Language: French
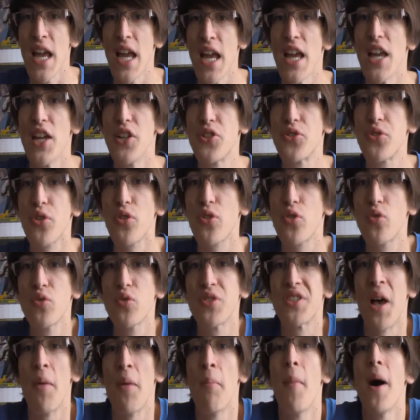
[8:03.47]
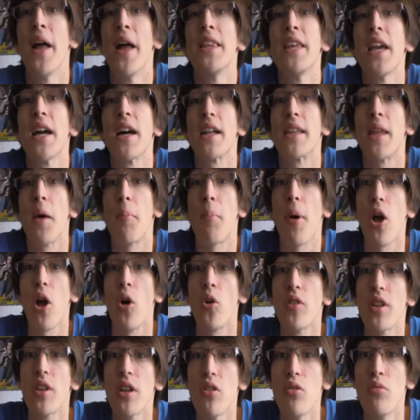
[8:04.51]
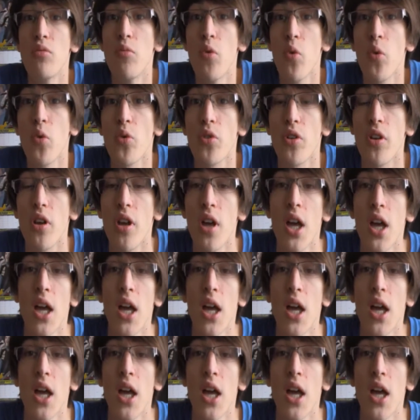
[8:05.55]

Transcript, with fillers: et surtout sa manière d'appréhender le monde,